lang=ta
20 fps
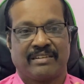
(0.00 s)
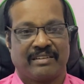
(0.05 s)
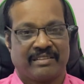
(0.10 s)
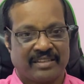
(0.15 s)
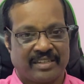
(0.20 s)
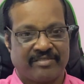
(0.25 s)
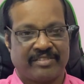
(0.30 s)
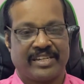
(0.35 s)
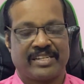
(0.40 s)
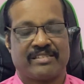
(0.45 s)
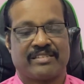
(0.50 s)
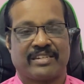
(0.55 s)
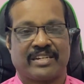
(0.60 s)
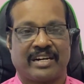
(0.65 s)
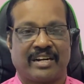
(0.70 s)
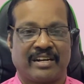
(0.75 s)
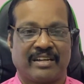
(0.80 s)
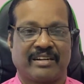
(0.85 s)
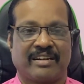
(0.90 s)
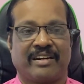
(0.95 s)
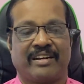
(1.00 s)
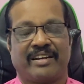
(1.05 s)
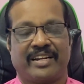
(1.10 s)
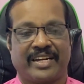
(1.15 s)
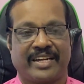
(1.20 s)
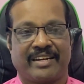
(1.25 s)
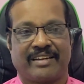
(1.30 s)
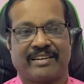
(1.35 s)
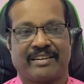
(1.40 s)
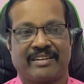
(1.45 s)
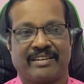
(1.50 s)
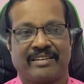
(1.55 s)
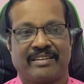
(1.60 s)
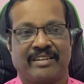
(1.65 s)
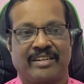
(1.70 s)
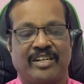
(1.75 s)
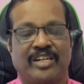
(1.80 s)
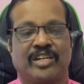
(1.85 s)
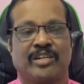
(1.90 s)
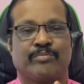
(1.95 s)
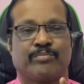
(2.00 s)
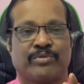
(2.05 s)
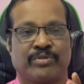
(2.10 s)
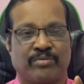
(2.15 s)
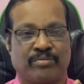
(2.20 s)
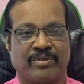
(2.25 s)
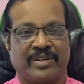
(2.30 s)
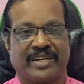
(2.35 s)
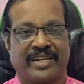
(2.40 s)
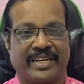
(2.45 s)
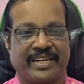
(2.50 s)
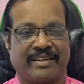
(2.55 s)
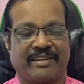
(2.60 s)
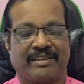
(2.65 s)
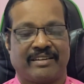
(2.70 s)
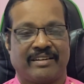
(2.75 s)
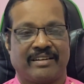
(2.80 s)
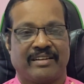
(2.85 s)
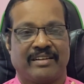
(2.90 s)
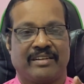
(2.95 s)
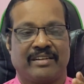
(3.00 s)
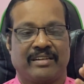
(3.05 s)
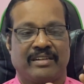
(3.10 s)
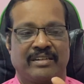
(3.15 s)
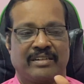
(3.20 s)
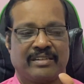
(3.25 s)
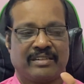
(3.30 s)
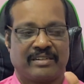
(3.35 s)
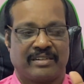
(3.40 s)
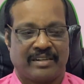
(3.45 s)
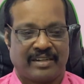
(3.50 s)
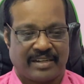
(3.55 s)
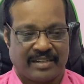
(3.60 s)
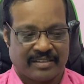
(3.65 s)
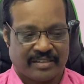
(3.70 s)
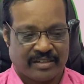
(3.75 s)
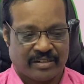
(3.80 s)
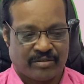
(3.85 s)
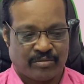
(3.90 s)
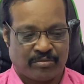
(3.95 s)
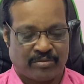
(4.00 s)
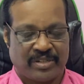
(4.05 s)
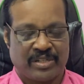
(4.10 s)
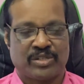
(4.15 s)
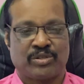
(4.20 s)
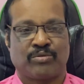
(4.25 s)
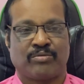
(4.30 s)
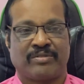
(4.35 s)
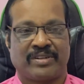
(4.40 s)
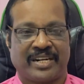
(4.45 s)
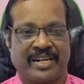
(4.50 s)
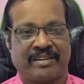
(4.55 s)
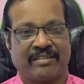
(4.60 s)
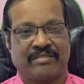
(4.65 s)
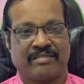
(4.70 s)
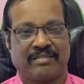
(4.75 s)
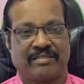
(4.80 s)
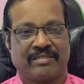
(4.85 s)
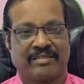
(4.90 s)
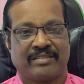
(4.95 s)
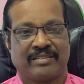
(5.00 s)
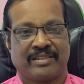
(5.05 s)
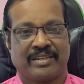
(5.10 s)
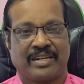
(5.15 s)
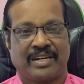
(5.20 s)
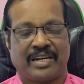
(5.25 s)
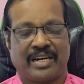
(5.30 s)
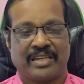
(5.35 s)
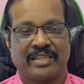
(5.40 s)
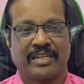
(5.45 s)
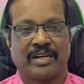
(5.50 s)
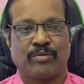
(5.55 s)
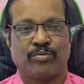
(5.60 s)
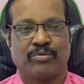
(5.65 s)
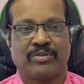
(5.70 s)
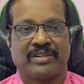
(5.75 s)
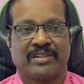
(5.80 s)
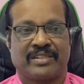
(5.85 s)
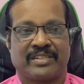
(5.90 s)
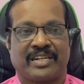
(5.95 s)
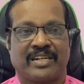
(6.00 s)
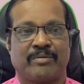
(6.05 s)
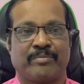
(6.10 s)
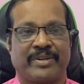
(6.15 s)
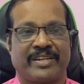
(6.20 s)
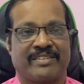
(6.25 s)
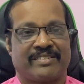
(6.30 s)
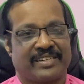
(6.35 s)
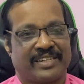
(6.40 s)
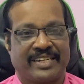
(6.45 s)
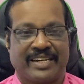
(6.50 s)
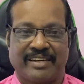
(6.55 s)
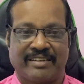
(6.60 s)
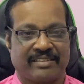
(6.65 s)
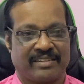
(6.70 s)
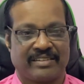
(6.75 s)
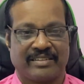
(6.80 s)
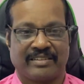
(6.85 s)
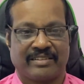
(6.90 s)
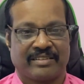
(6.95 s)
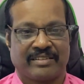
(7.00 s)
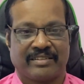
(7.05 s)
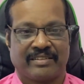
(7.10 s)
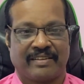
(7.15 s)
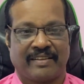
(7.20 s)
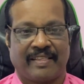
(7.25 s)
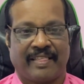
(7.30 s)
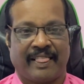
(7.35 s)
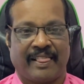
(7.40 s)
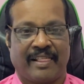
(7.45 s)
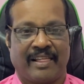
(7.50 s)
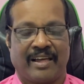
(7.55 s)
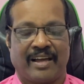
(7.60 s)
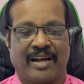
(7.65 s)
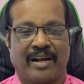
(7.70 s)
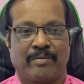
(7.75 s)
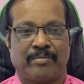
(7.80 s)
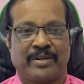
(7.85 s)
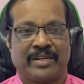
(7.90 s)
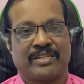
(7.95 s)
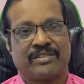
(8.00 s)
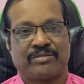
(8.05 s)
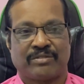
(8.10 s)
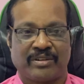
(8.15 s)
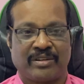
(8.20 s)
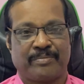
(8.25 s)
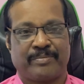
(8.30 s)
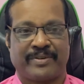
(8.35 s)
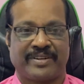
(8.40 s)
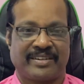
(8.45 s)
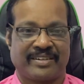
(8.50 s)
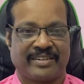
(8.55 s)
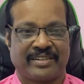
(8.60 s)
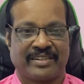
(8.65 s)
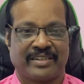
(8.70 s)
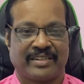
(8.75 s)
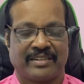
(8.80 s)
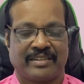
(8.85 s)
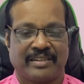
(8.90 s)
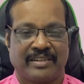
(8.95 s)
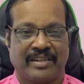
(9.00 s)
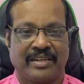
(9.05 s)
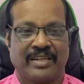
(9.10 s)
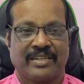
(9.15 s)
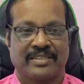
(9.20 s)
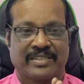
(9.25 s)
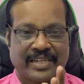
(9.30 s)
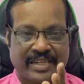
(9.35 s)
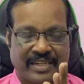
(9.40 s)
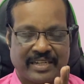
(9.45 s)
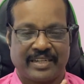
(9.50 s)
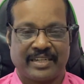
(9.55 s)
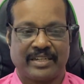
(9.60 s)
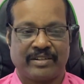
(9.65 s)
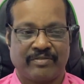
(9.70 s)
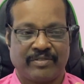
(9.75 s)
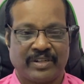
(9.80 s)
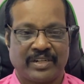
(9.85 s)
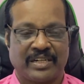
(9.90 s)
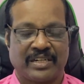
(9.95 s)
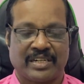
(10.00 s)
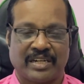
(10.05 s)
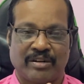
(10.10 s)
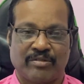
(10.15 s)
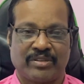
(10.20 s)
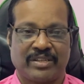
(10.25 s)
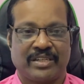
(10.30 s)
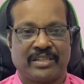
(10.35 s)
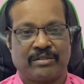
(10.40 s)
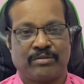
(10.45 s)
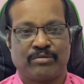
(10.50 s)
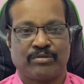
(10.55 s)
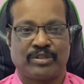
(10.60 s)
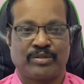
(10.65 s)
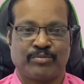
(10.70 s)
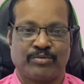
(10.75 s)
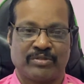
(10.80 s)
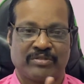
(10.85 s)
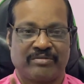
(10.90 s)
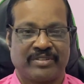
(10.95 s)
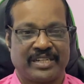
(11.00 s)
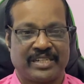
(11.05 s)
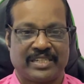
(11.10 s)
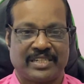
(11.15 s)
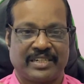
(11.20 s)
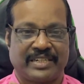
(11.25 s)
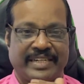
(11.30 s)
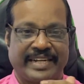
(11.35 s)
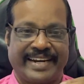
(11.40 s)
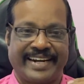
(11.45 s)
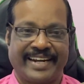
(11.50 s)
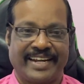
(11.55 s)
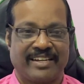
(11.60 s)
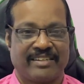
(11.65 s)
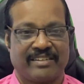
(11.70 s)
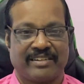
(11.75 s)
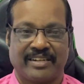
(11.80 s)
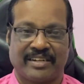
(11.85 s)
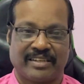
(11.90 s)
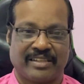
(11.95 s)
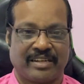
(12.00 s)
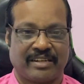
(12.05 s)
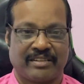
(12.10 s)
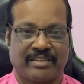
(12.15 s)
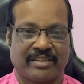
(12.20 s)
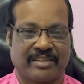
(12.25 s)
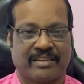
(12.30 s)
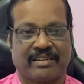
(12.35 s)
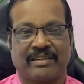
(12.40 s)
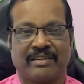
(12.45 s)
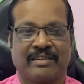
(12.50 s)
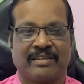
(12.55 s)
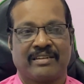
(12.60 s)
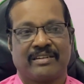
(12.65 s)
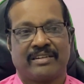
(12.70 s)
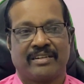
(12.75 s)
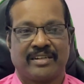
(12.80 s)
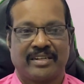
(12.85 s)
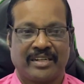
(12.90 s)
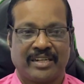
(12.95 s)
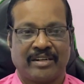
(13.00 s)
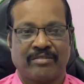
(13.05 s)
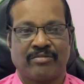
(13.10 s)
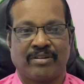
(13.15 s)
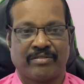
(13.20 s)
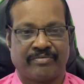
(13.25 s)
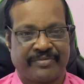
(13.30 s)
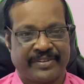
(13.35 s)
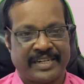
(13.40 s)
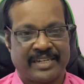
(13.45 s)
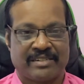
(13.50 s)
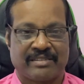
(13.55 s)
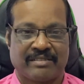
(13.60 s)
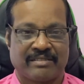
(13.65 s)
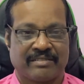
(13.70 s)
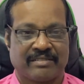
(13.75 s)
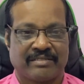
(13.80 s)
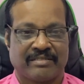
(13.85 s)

இந்த வயசு காலங்களில் பொதுவாக அந்த குட்டி சுக்கரன் அது அவங்களுக்கு நன்மை செய்யாது அப்படின்னு சொல்லப்பட்டிருக்கு சரி இவங்களுக்காவது இருபத்தி மூணு வயசு டீனேஜில் ஏதாவது லவ் அஃபேர்ஸ்